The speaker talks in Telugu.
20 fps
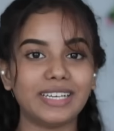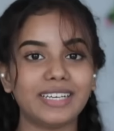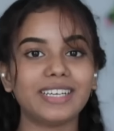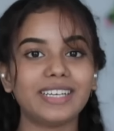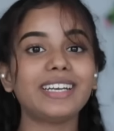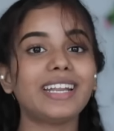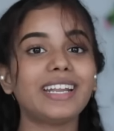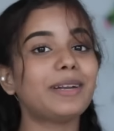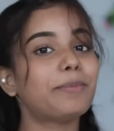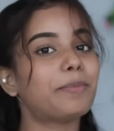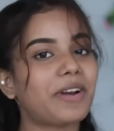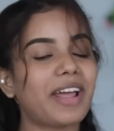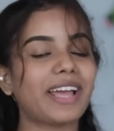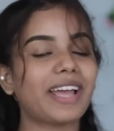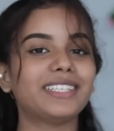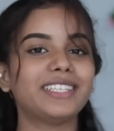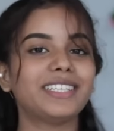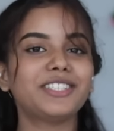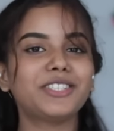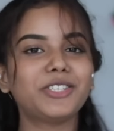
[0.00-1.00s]
లెర్న్ అండ్
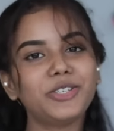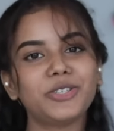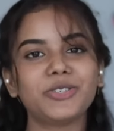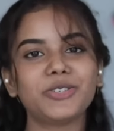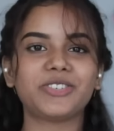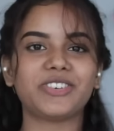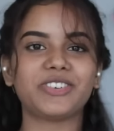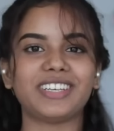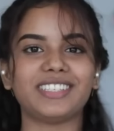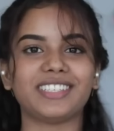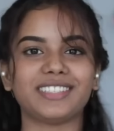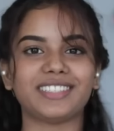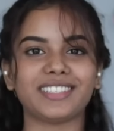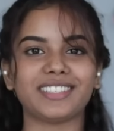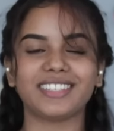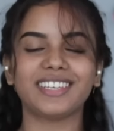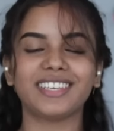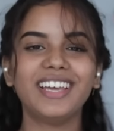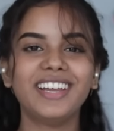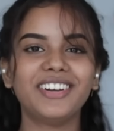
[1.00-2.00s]
ప్రాక్టీస్ న్యూ స్ట్రాటజీస్
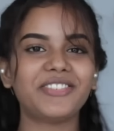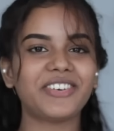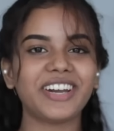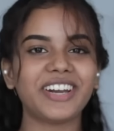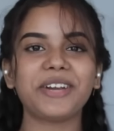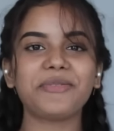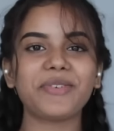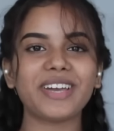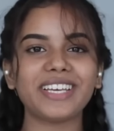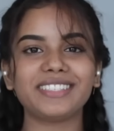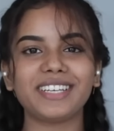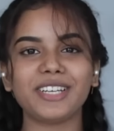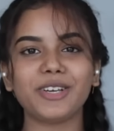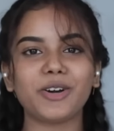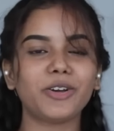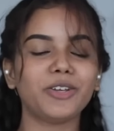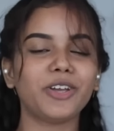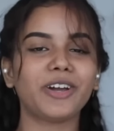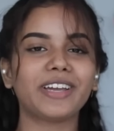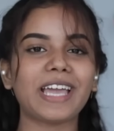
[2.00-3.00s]
ట్రేడ్ వైజ్లీ
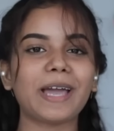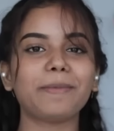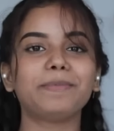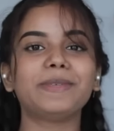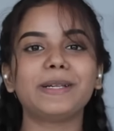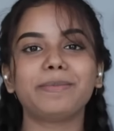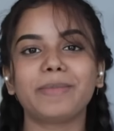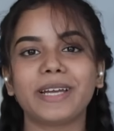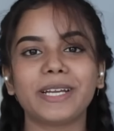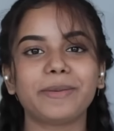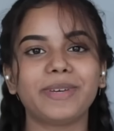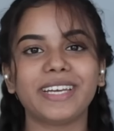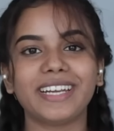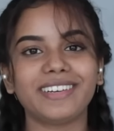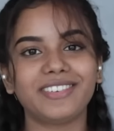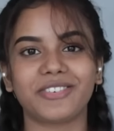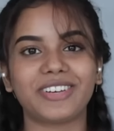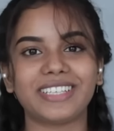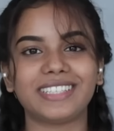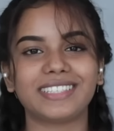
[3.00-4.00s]
ఆర్ యువర్ క్యాపిటల్ మైట్ బి అట్
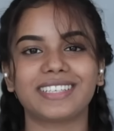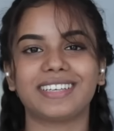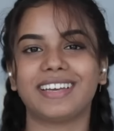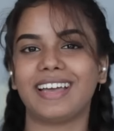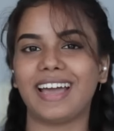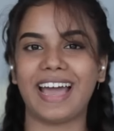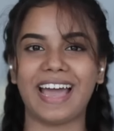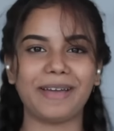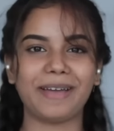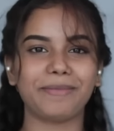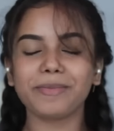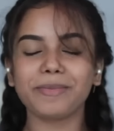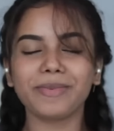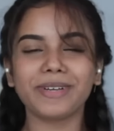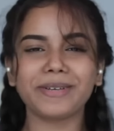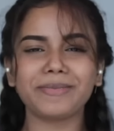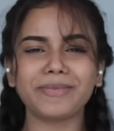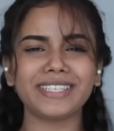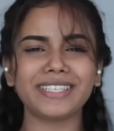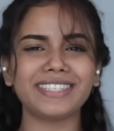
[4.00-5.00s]
రిస్క్ ఐఎమ్ అ
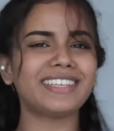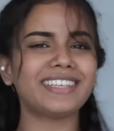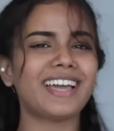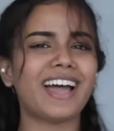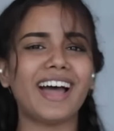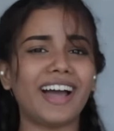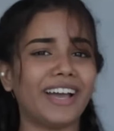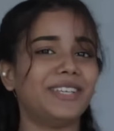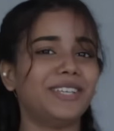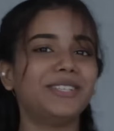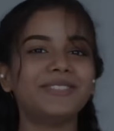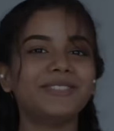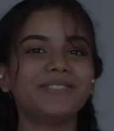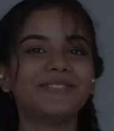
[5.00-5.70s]
బినోమిస్ట్ ఐ యూ